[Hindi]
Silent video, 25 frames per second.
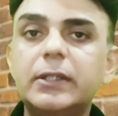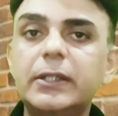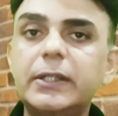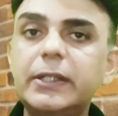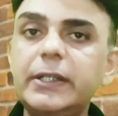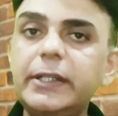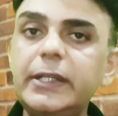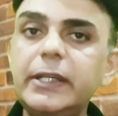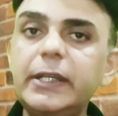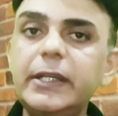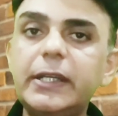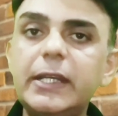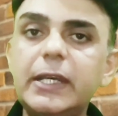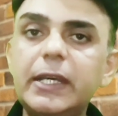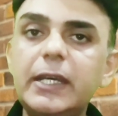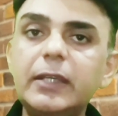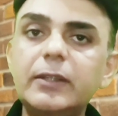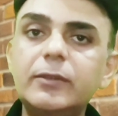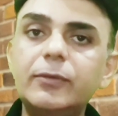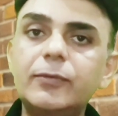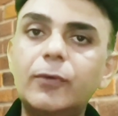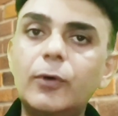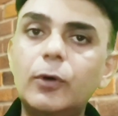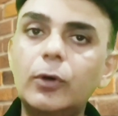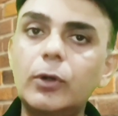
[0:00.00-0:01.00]
थर्टी
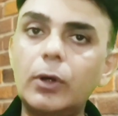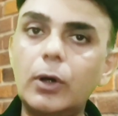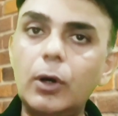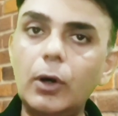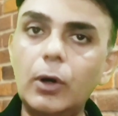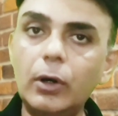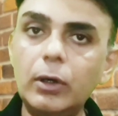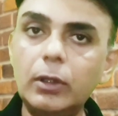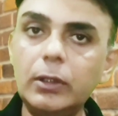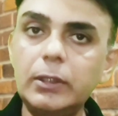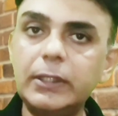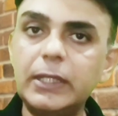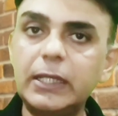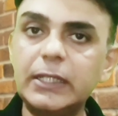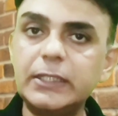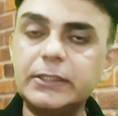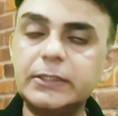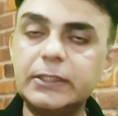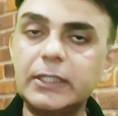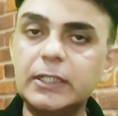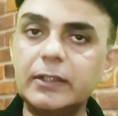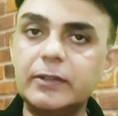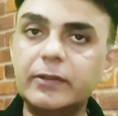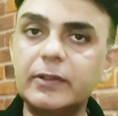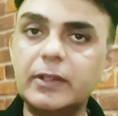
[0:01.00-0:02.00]
डेज फॉर ऑल
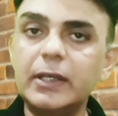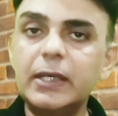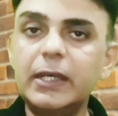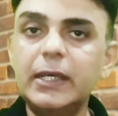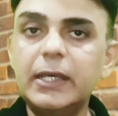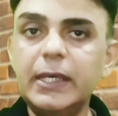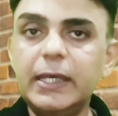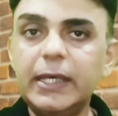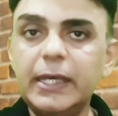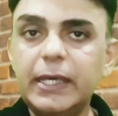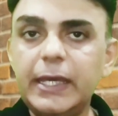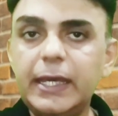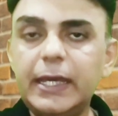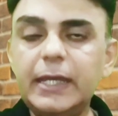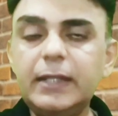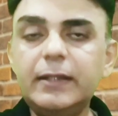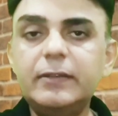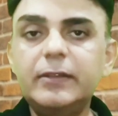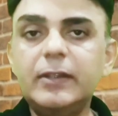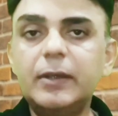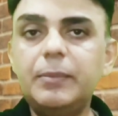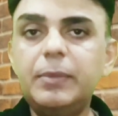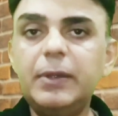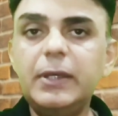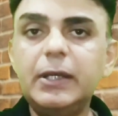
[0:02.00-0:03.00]
नेशनल्स इन
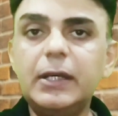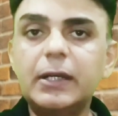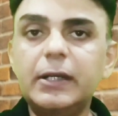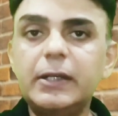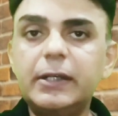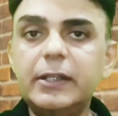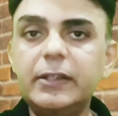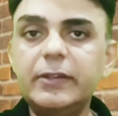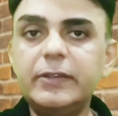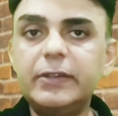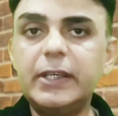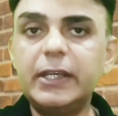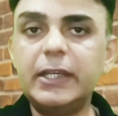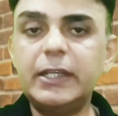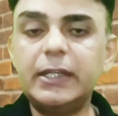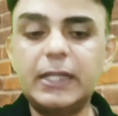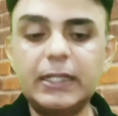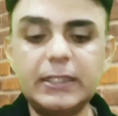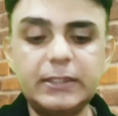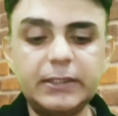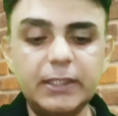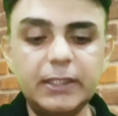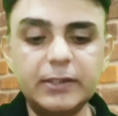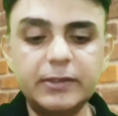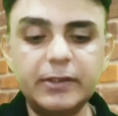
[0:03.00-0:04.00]
सभी कंट्रीज़ के
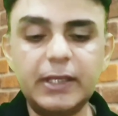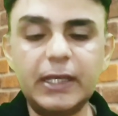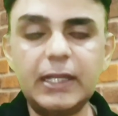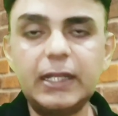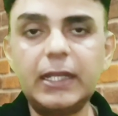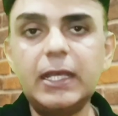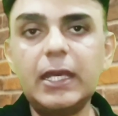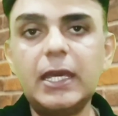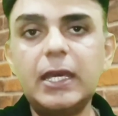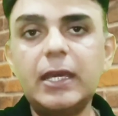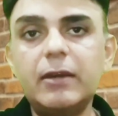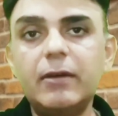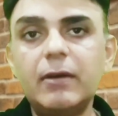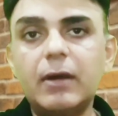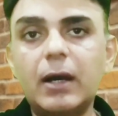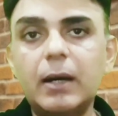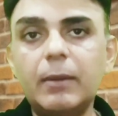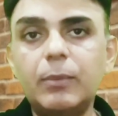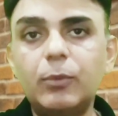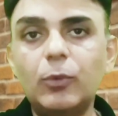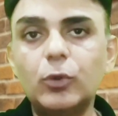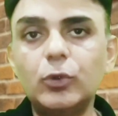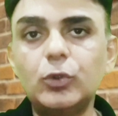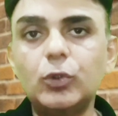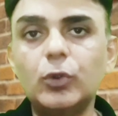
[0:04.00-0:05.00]
नेशनल्स के लिए
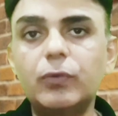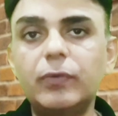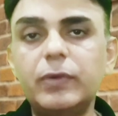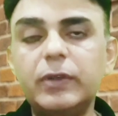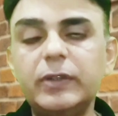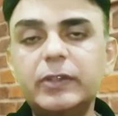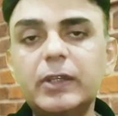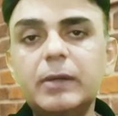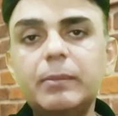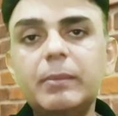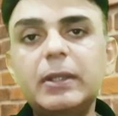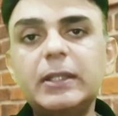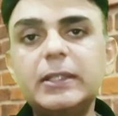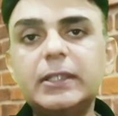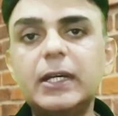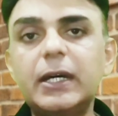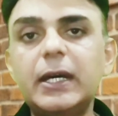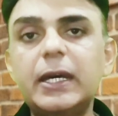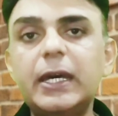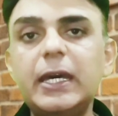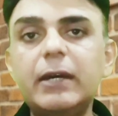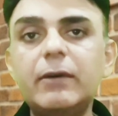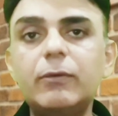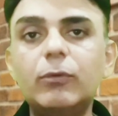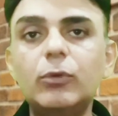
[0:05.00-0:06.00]
आपको जो वीज़ा मिलता
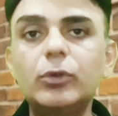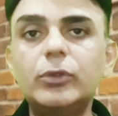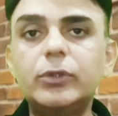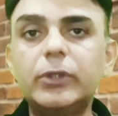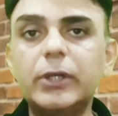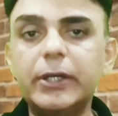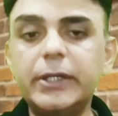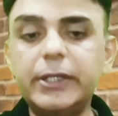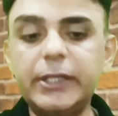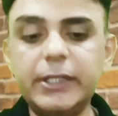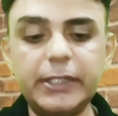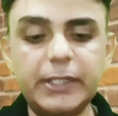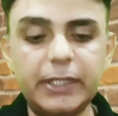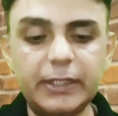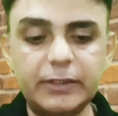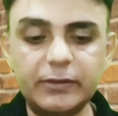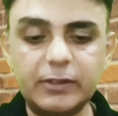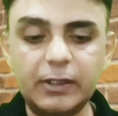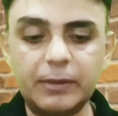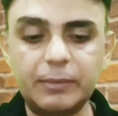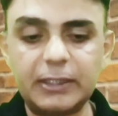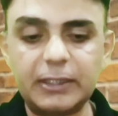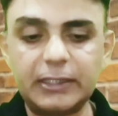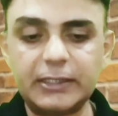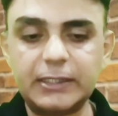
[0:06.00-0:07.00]
है वो थर्टी डेज़ का
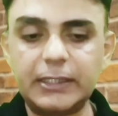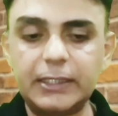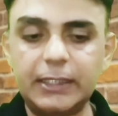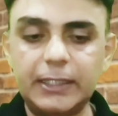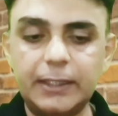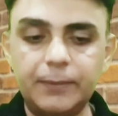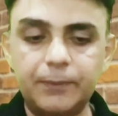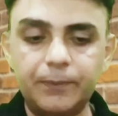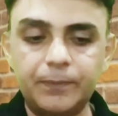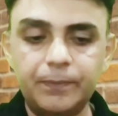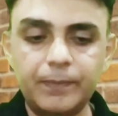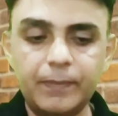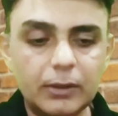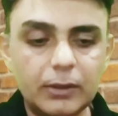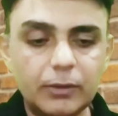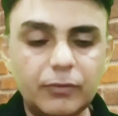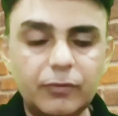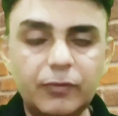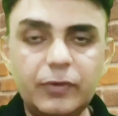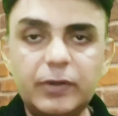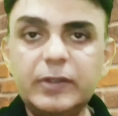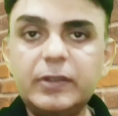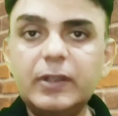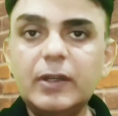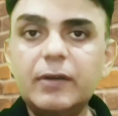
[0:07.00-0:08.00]
मिलता है
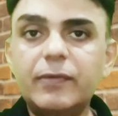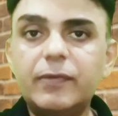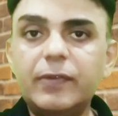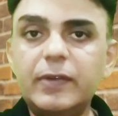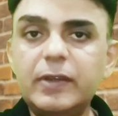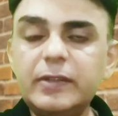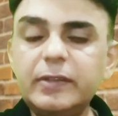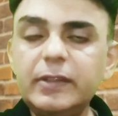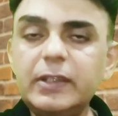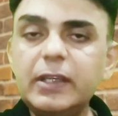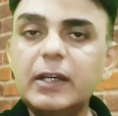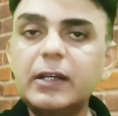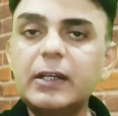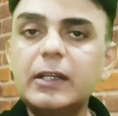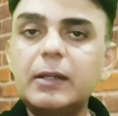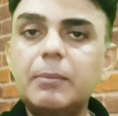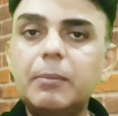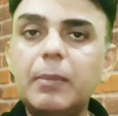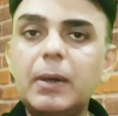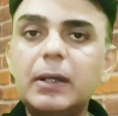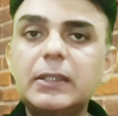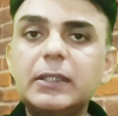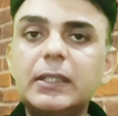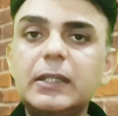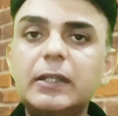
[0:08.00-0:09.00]
वीज़ा फ़ीस की अगर हम
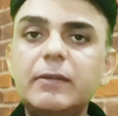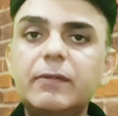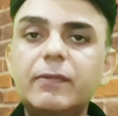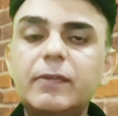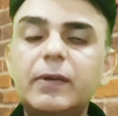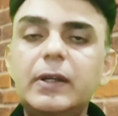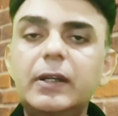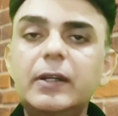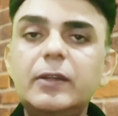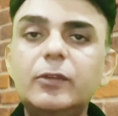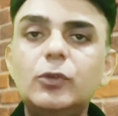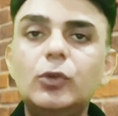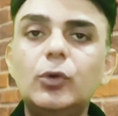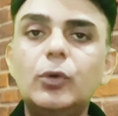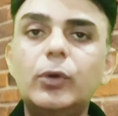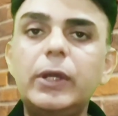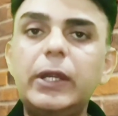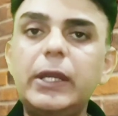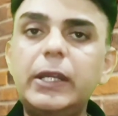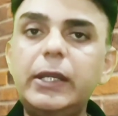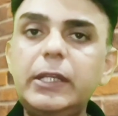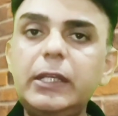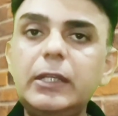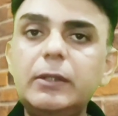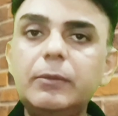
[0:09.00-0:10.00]
बात करें फ्रेंड्स तो
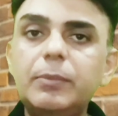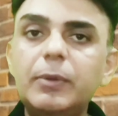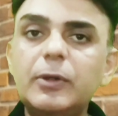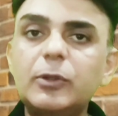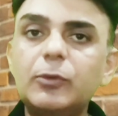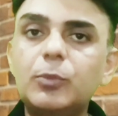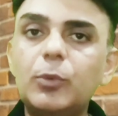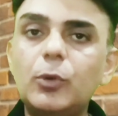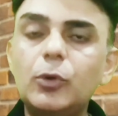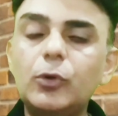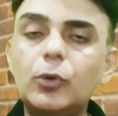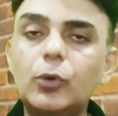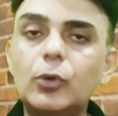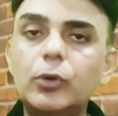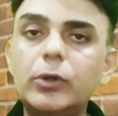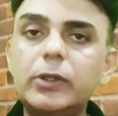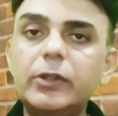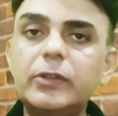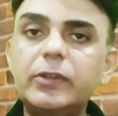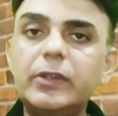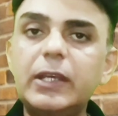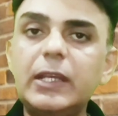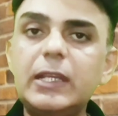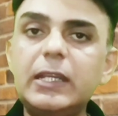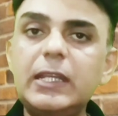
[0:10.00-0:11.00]
इंडियन पासपोर्ट
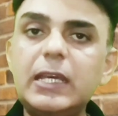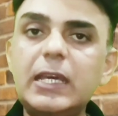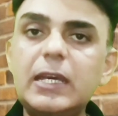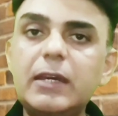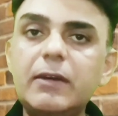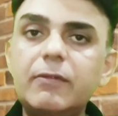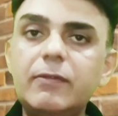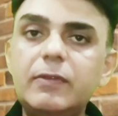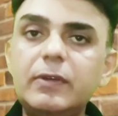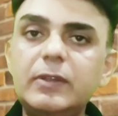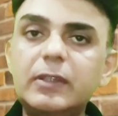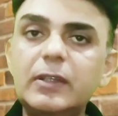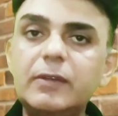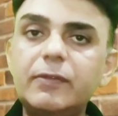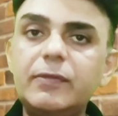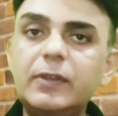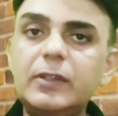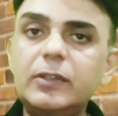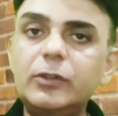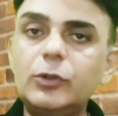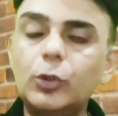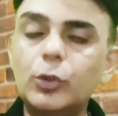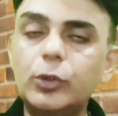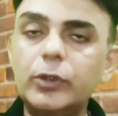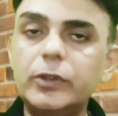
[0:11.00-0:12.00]
होल्डर्स के लिए वीज़ा
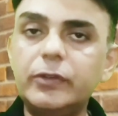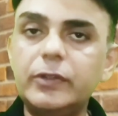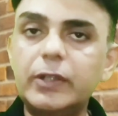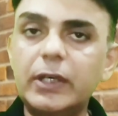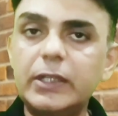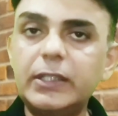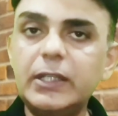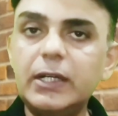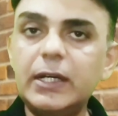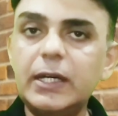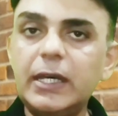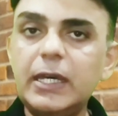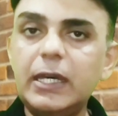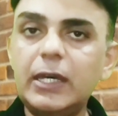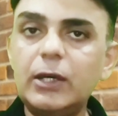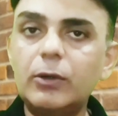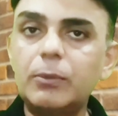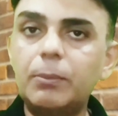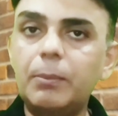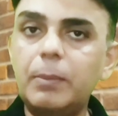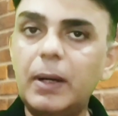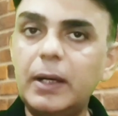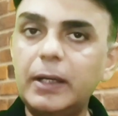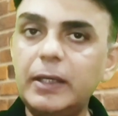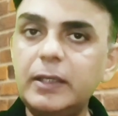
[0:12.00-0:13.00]
फ़ीस थोड़ी ज़्यादा है
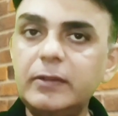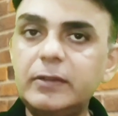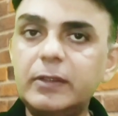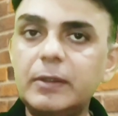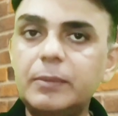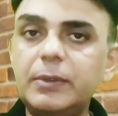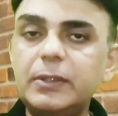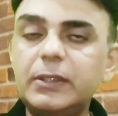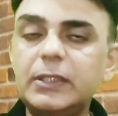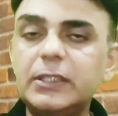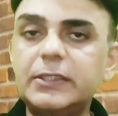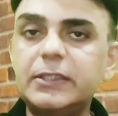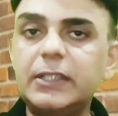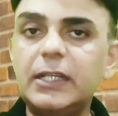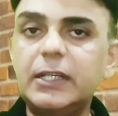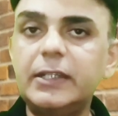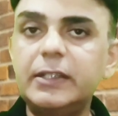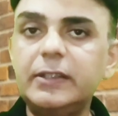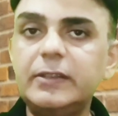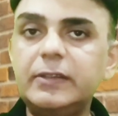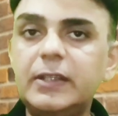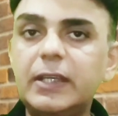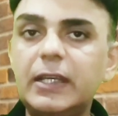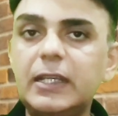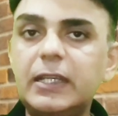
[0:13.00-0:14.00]
और बाकी सभी
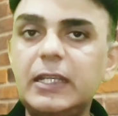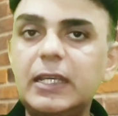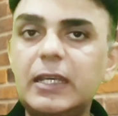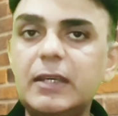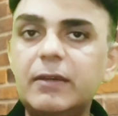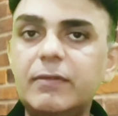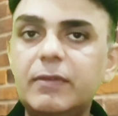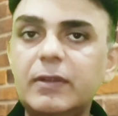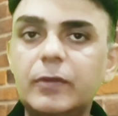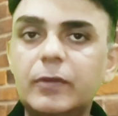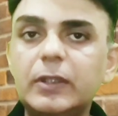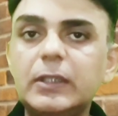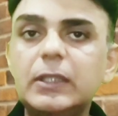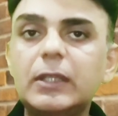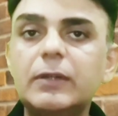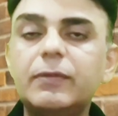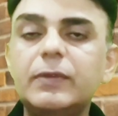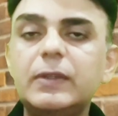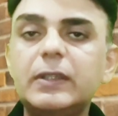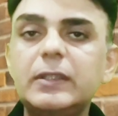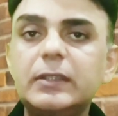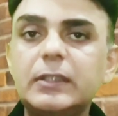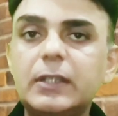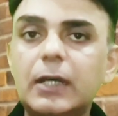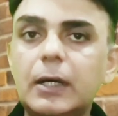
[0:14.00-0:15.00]
नेशनलिटीज़ के लिए वीज़ा
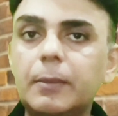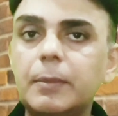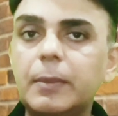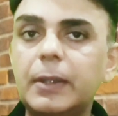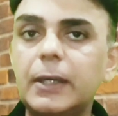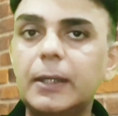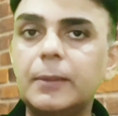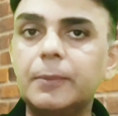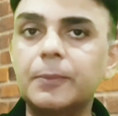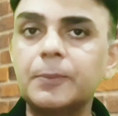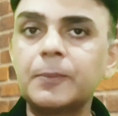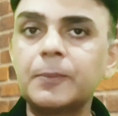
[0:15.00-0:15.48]
फ़ीस कम है